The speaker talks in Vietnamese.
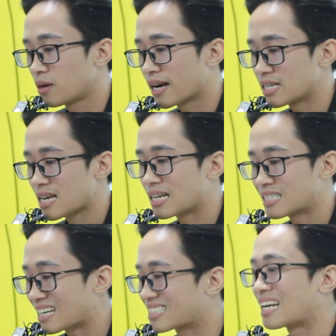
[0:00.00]
bạn này sai
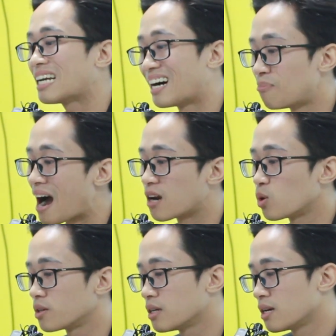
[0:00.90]
chắc chắn là ở bài
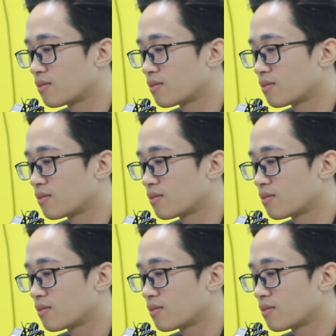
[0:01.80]
luôn